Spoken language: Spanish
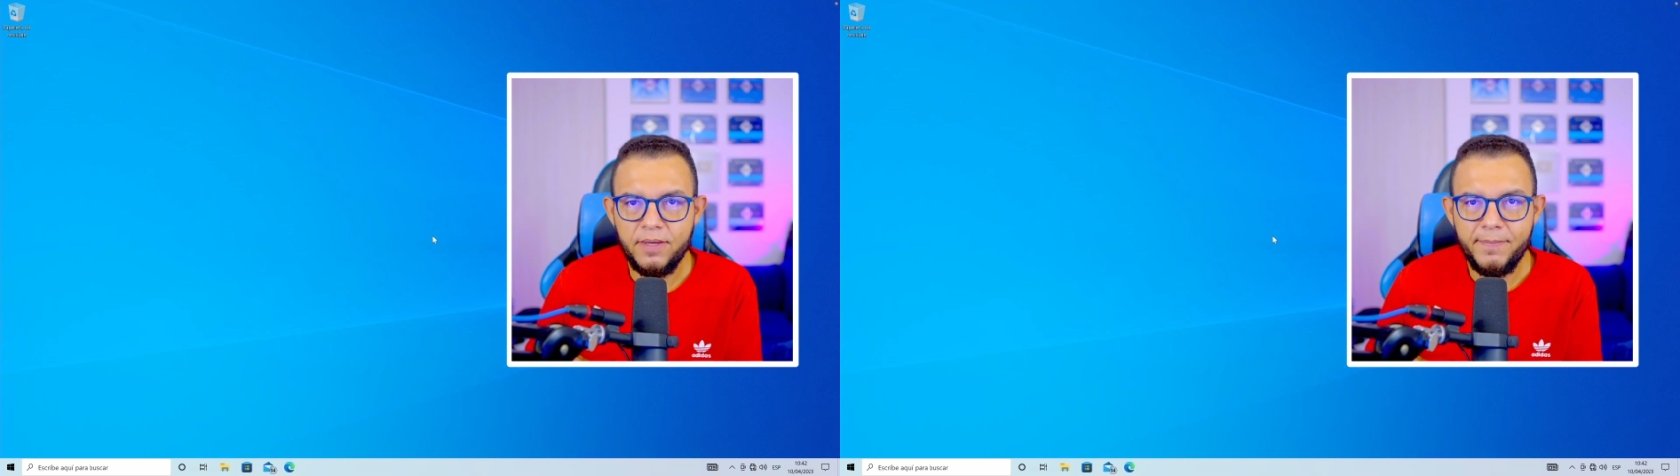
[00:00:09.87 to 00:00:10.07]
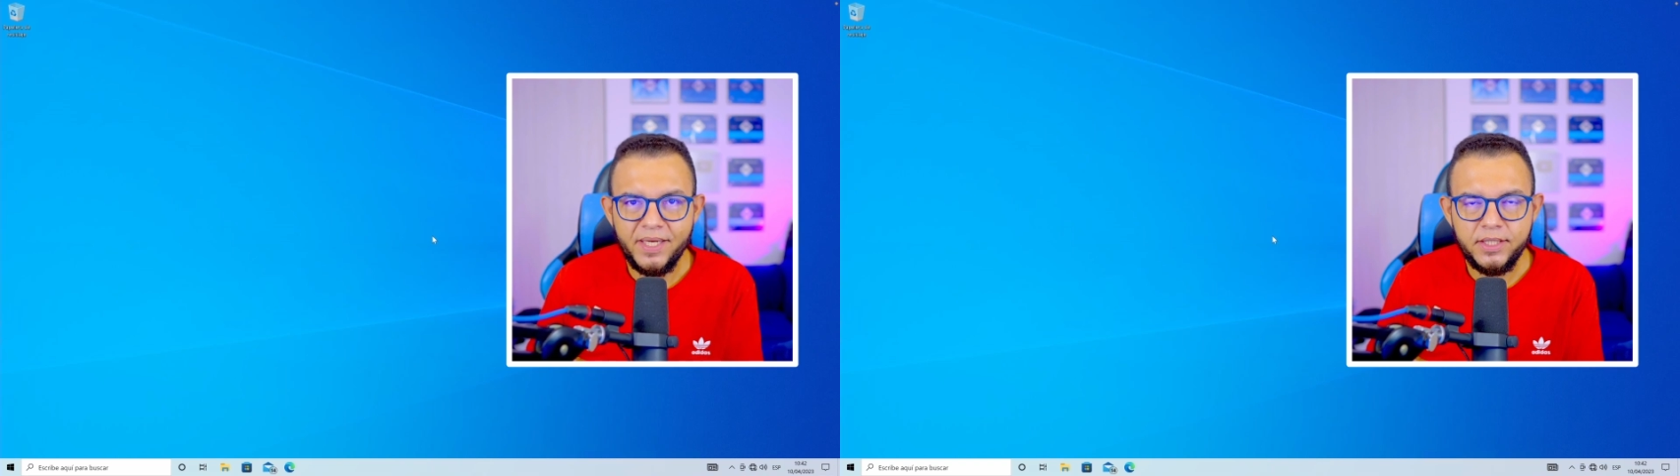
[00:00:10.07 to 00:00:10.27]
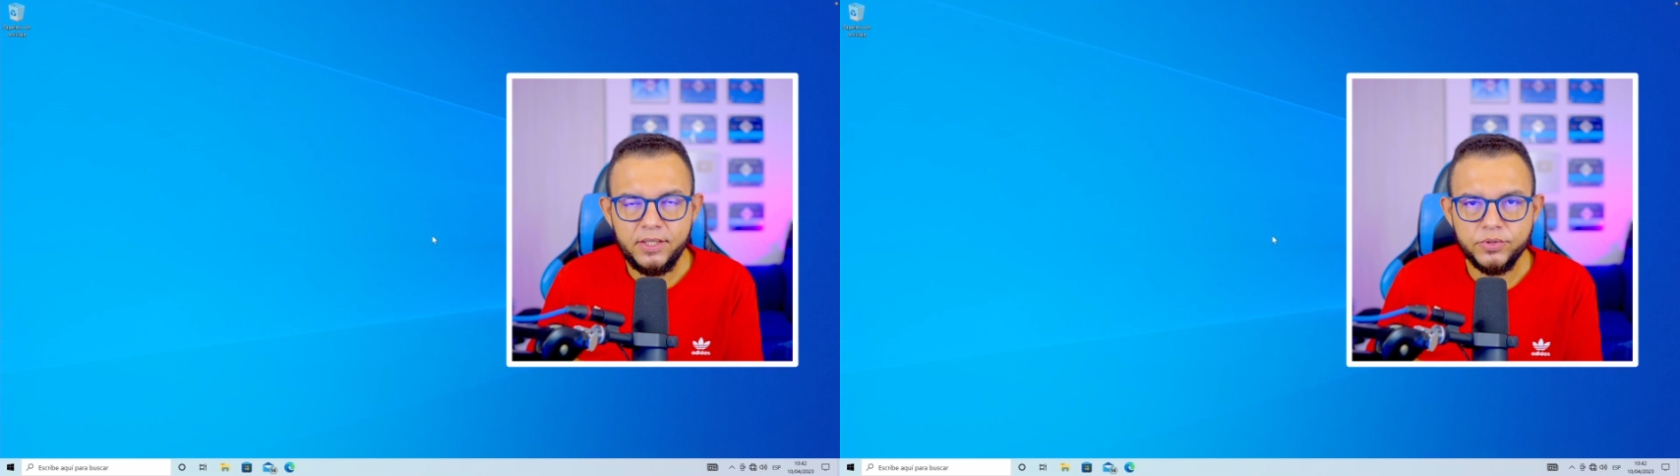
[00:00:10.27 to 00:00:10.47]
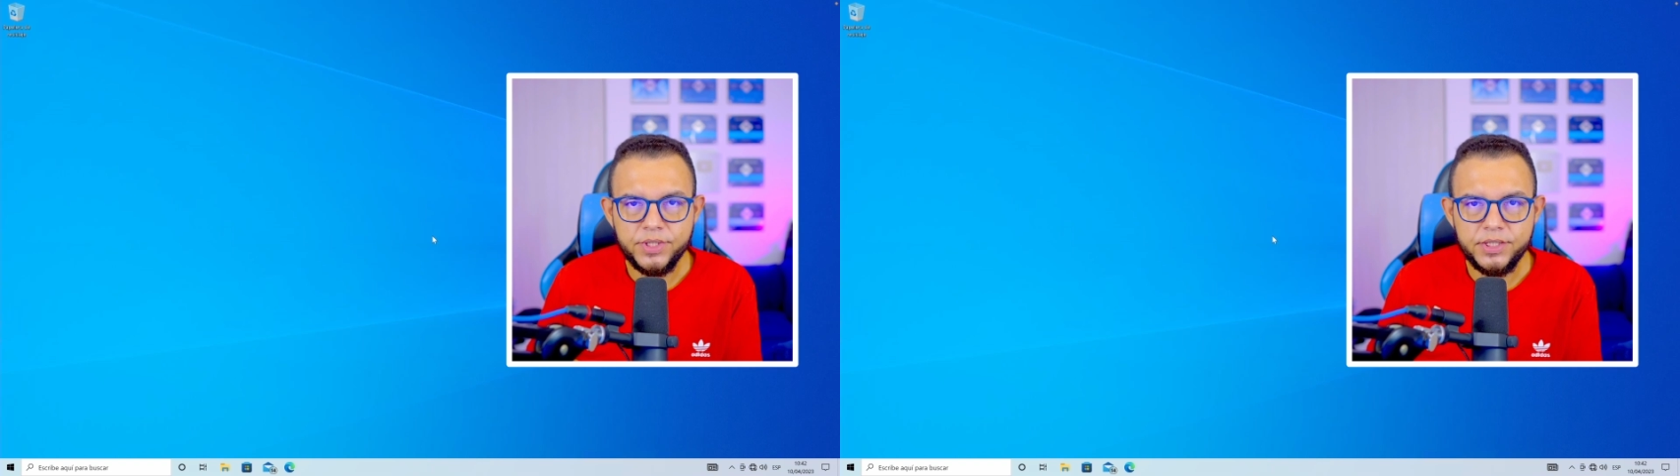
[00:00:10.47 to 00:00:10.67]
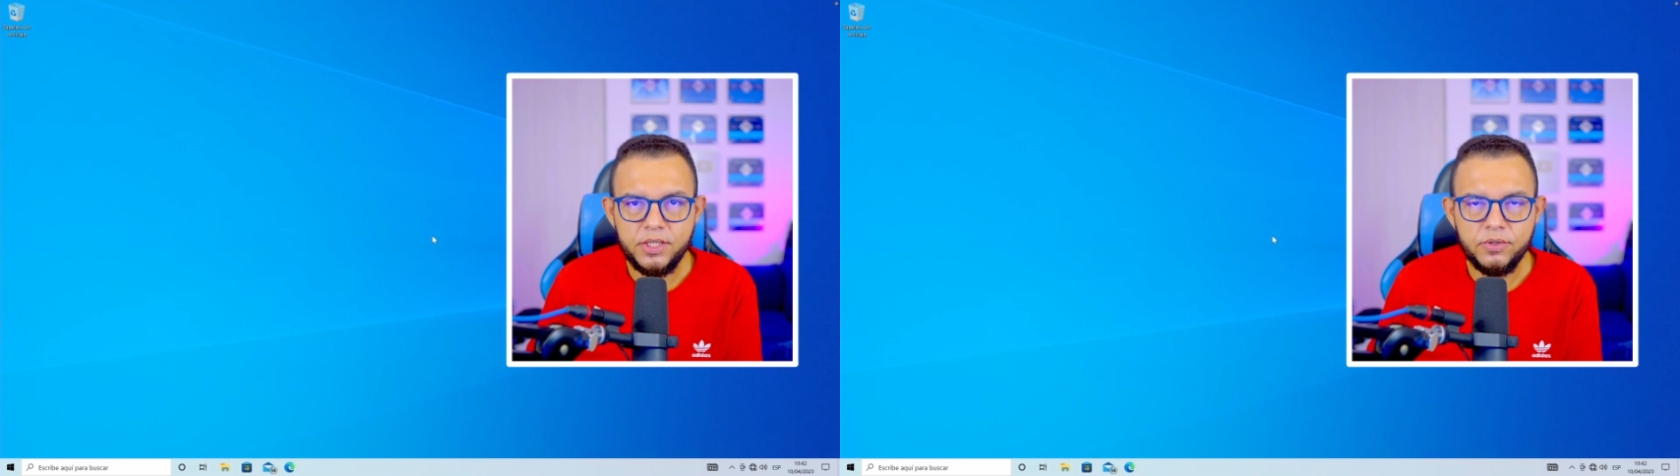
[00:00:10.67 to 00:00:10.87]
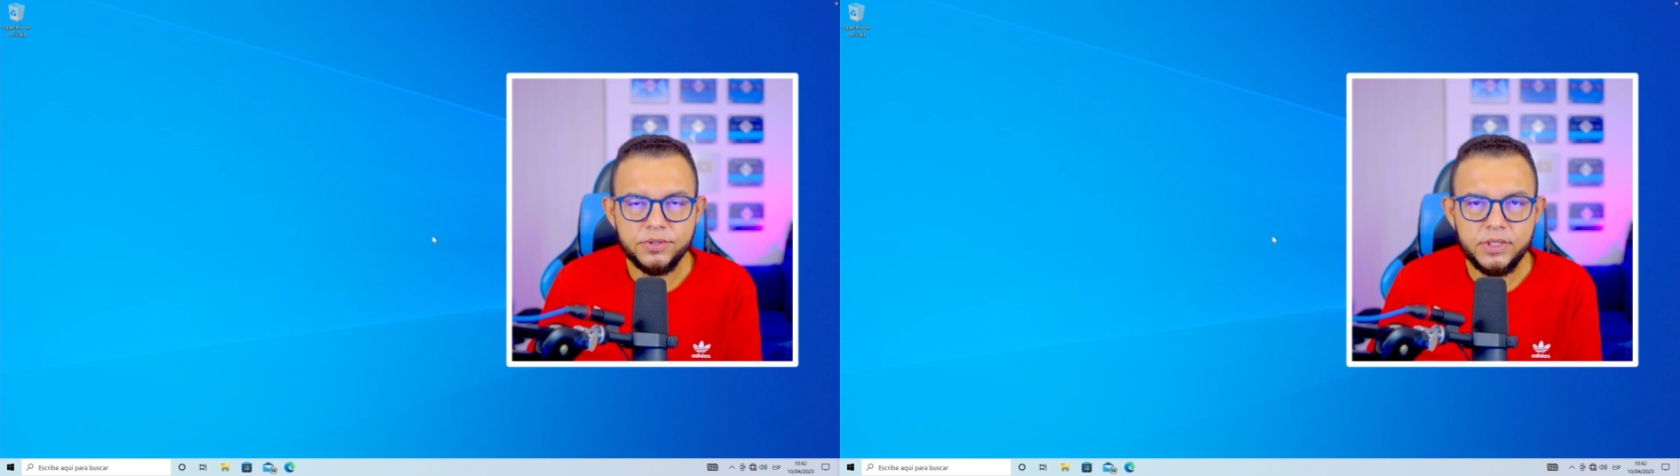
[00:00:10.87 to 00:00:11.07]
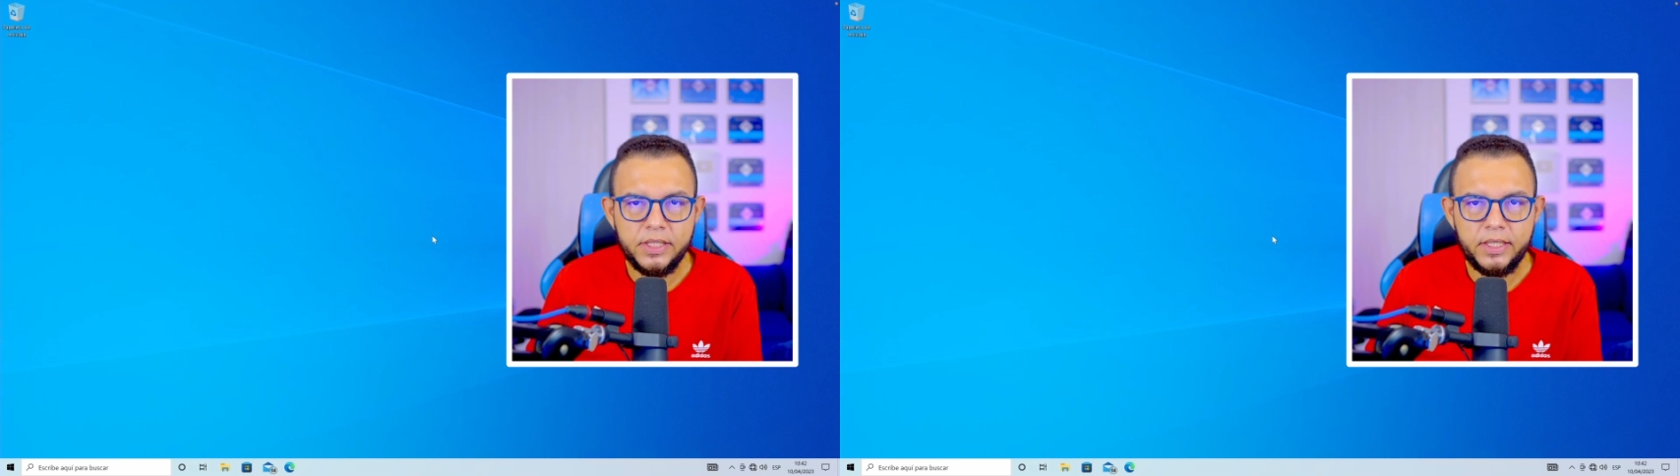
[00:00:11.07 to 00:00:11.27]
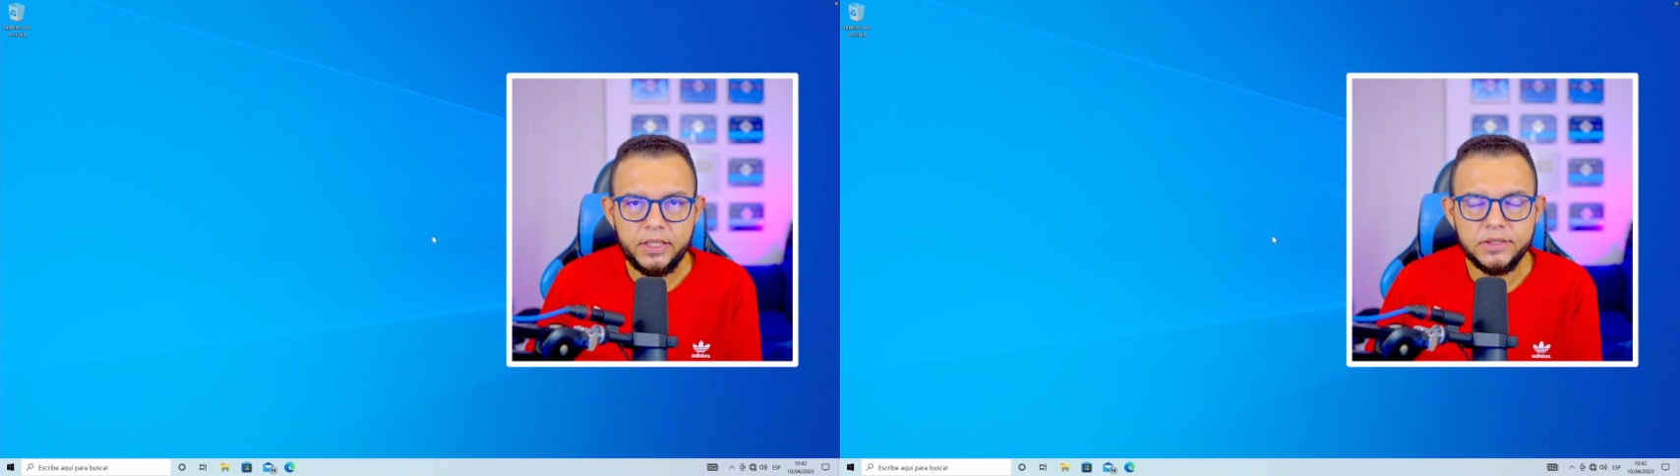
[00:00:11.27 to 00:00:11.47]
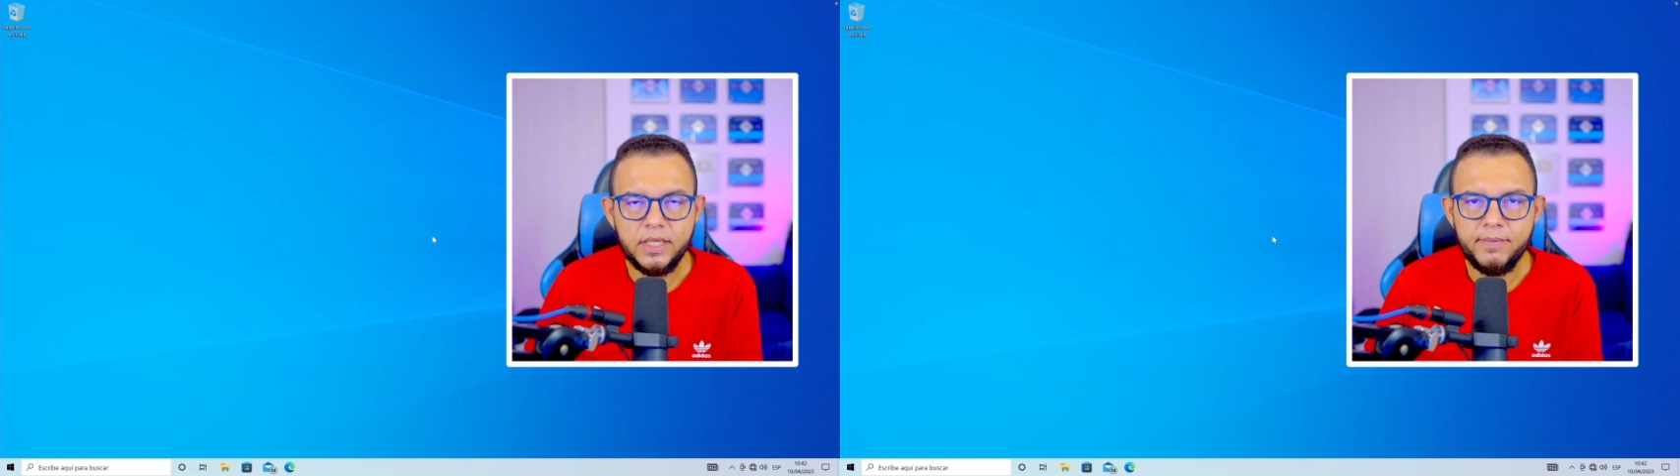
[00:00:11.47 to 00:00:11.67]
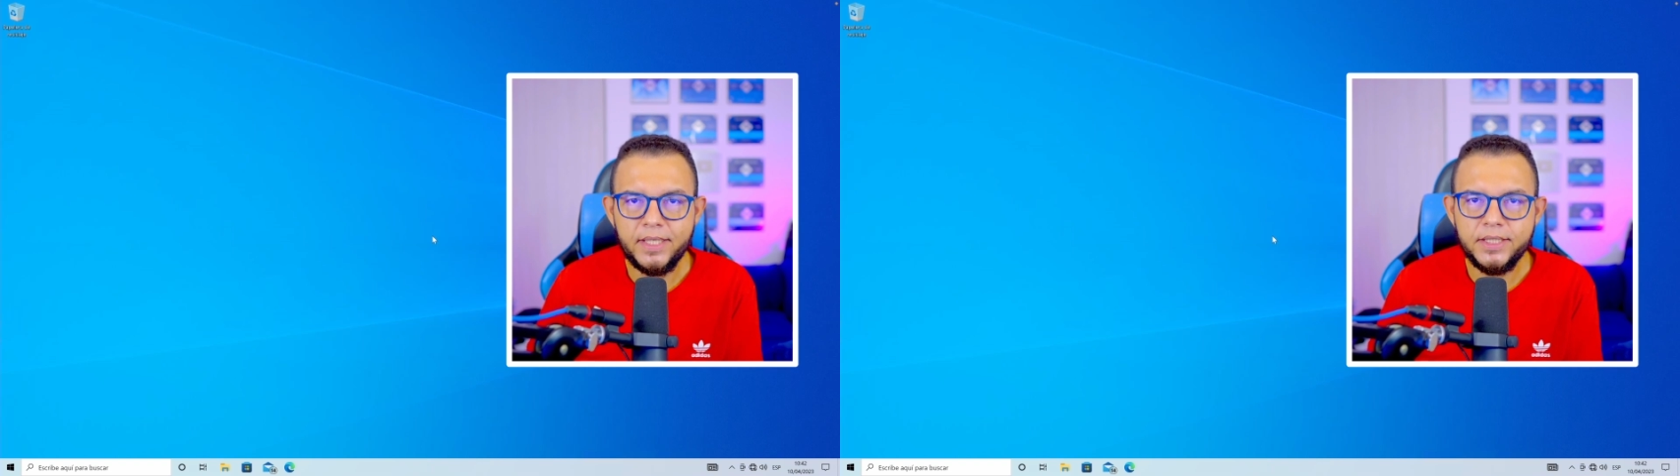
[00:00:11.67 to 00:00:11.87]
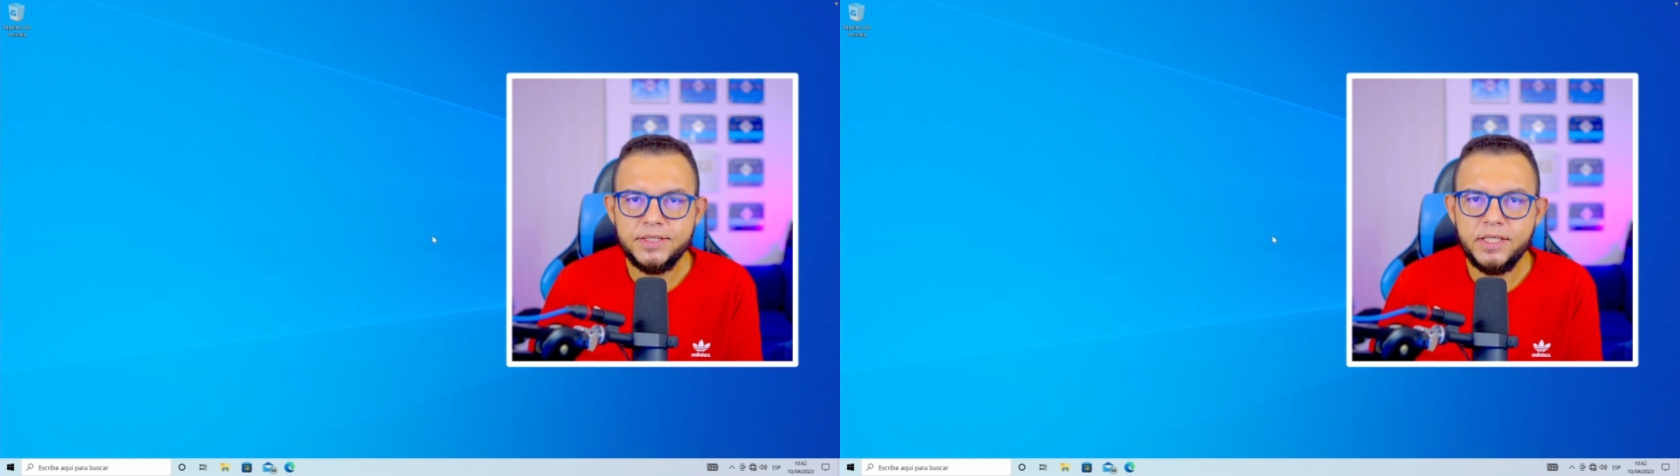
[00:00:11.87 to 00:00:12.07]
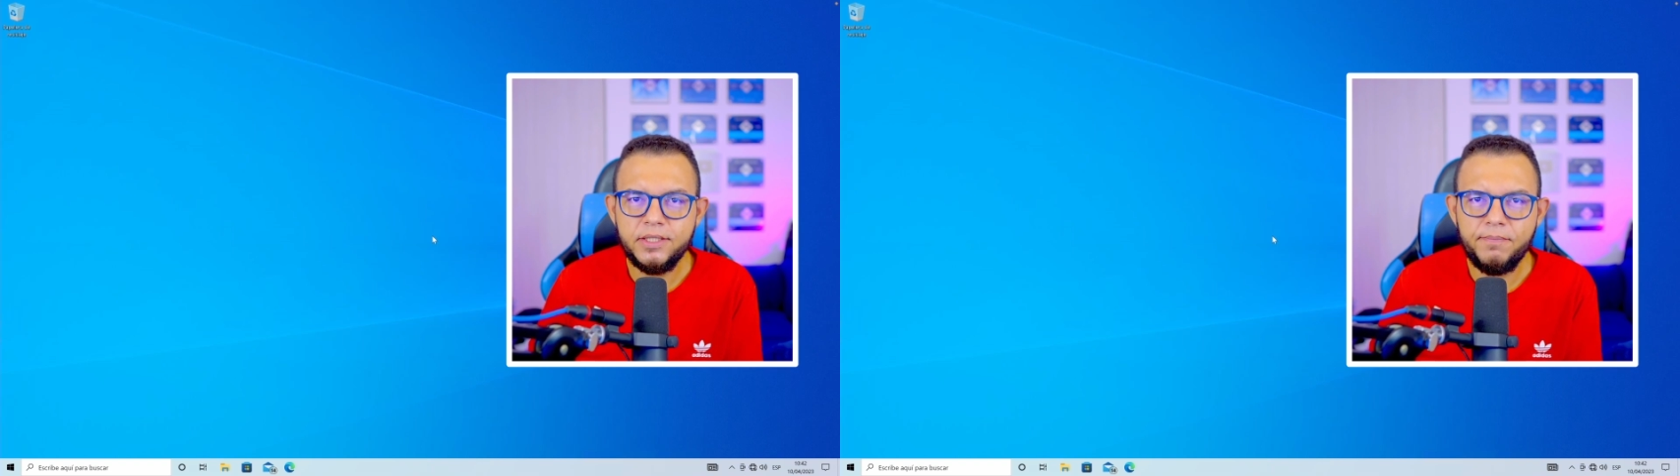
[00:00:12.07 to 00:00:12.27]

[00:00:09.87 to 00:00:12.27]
22H2 que está más reciente,